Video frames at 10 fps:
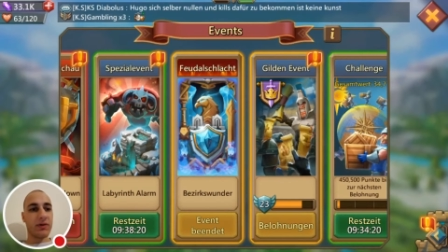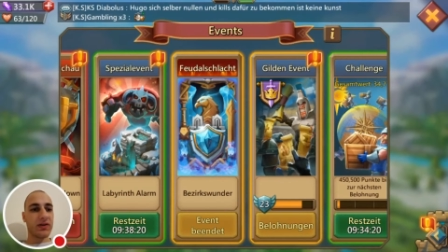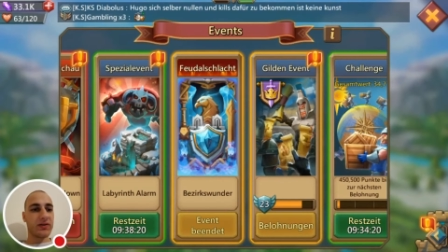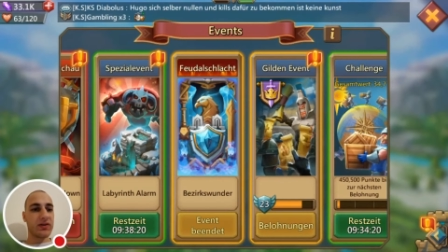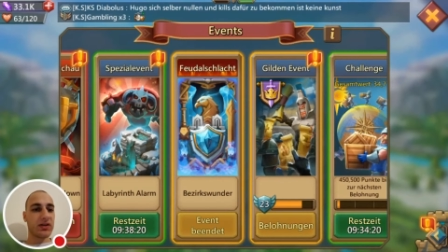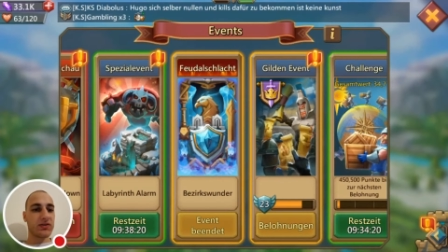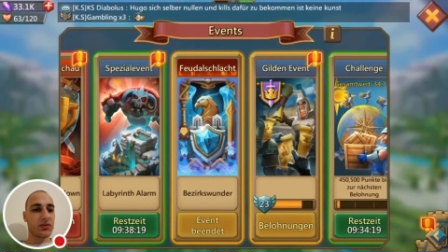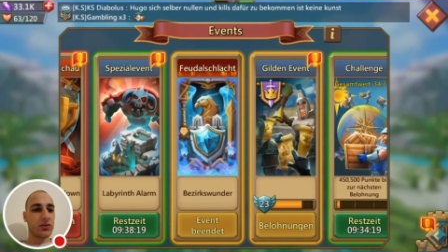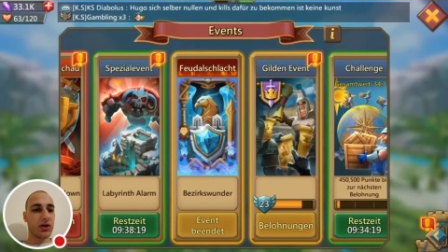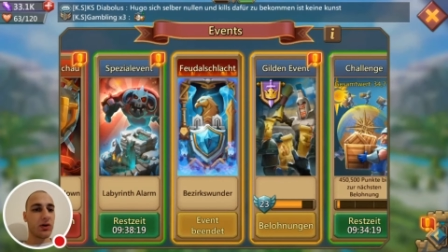das sieht ganz
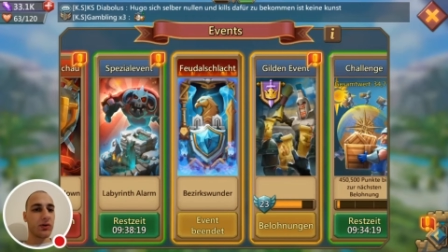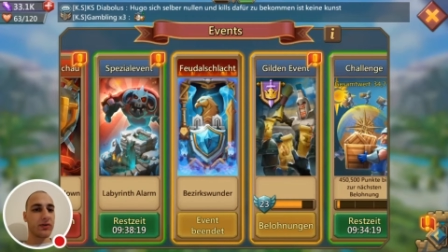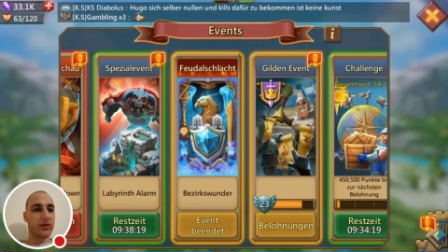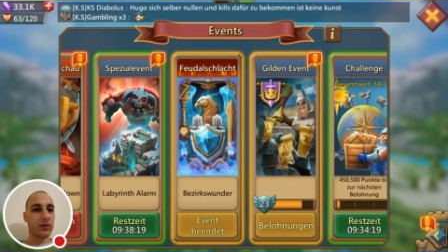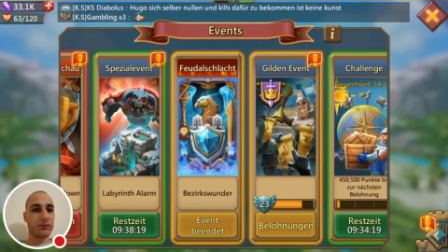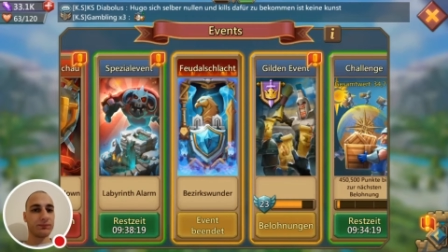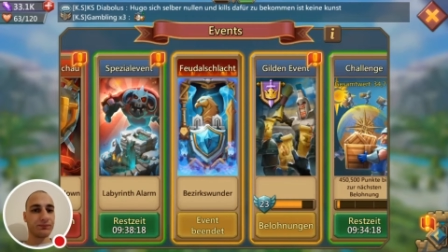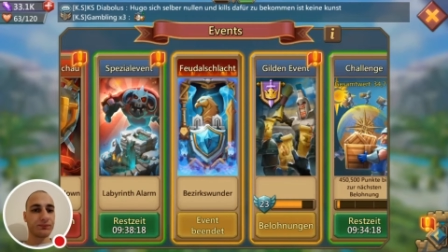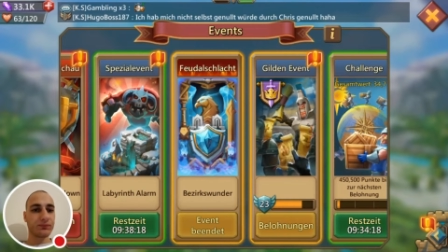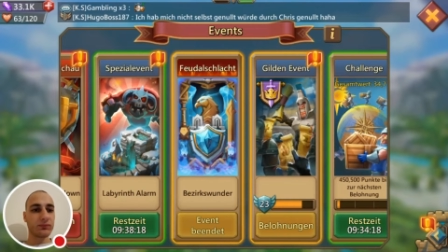gut aus. So,
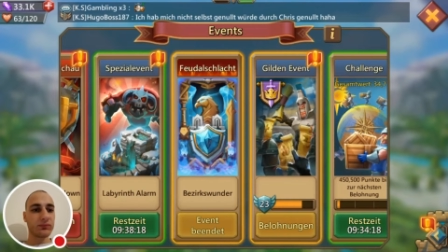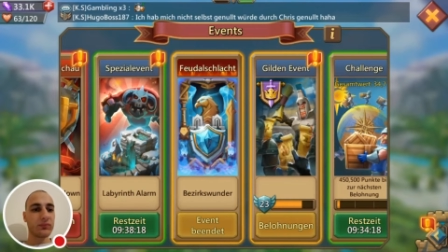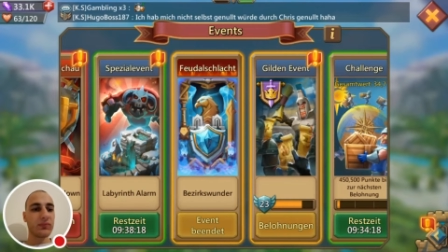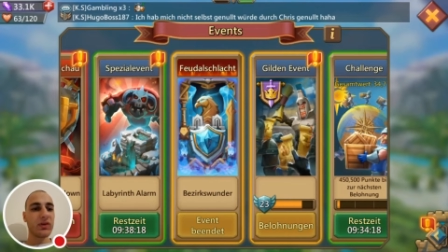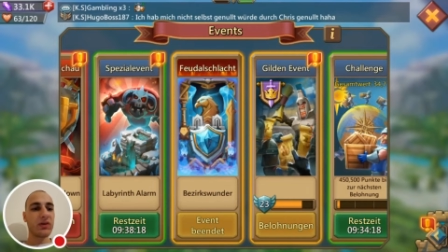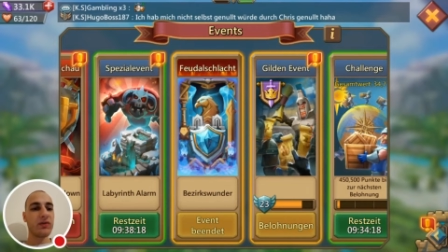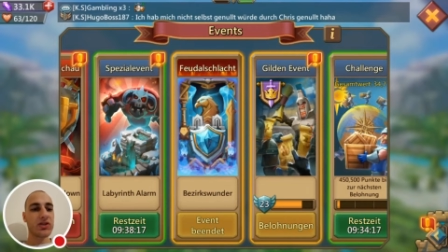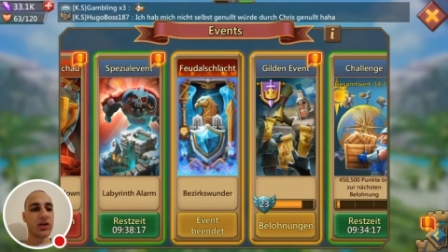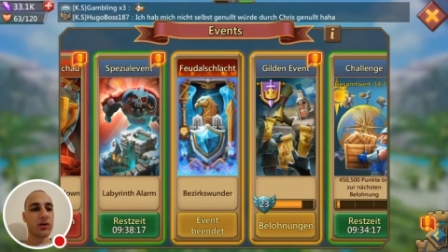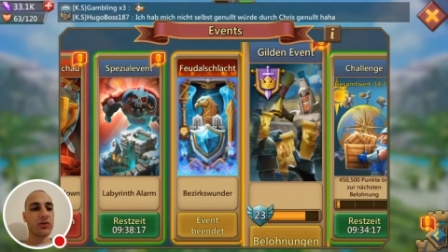wir
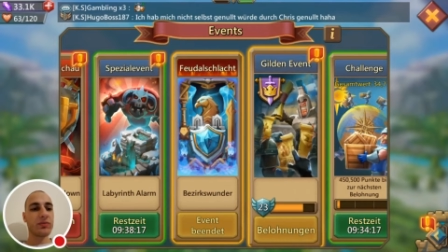schauen uns